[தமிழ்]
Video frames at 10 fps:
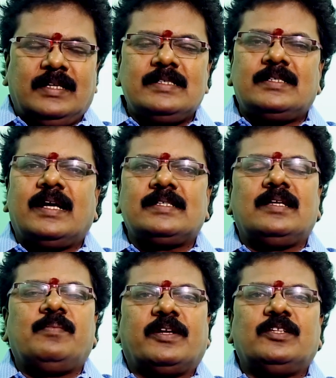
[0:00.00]
தனுசு
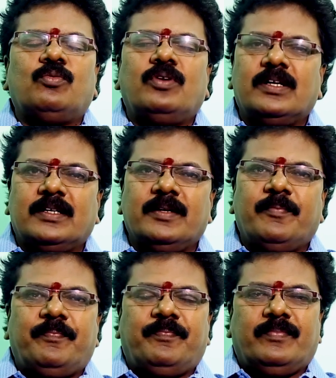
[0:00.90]
ராசியில் பிறந்த உங்களுக்கு
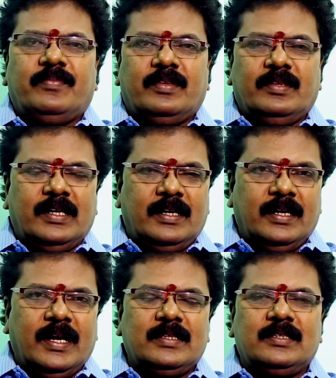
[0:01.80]
இந்த
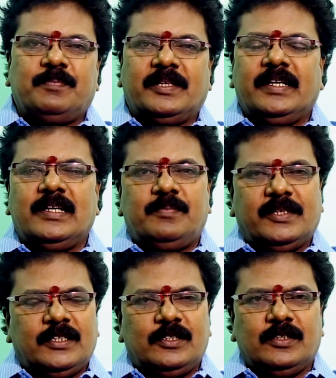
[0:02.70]
ரெண்டாயிரத்தி பதினேழு
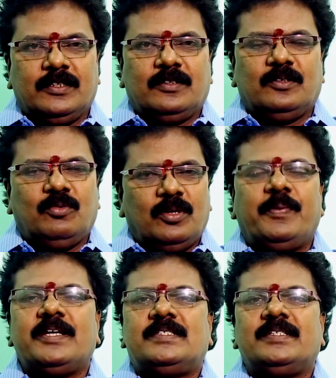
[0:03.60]
பதினெட்டு குரு
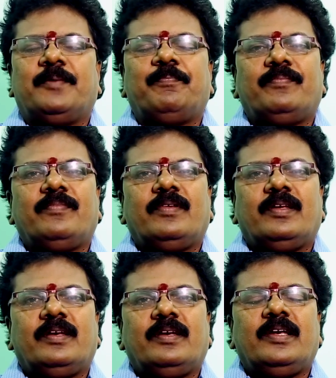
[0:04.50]
பயிற்சி
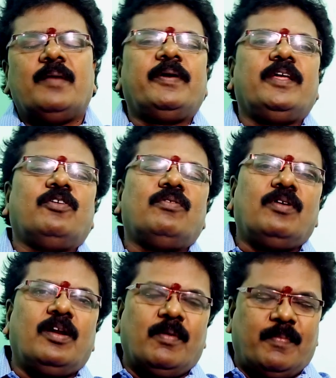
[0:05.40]
எப்படி
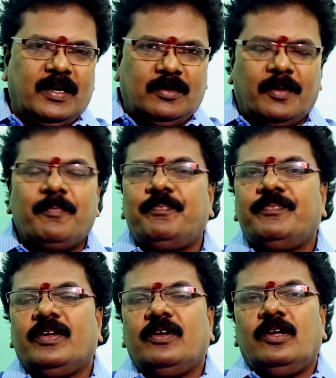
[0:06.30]
இருக்குன்னு நம்ம பார்க்குறோம்
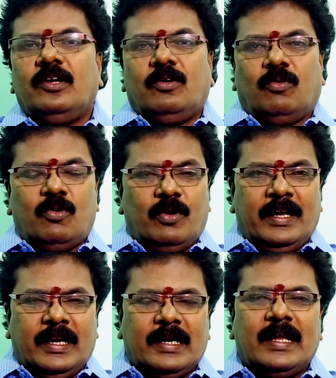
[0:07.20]

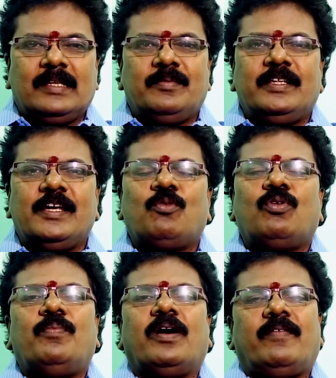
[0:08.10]
உங்களுடைய லக்னாதிபதியே
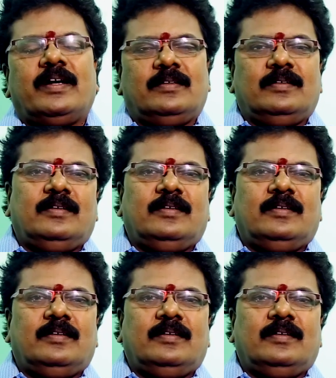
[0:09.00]
குரு பகவான்